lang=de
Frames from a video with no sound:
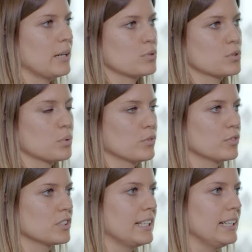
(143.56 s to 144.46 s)
der
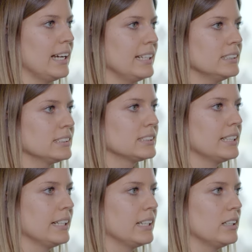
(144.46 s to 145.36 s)
Abschlussprüfung Teil 1,
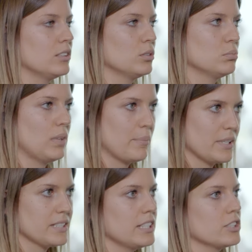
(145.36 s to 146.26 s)
der ja am
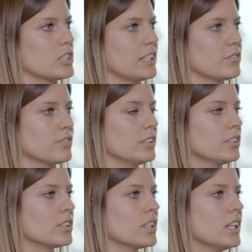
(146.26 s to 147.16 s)
PC
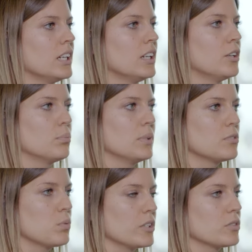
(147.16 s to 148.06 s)
stattfindet
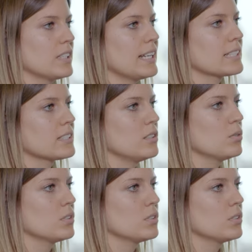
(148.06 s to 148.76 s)
mit Word und Excel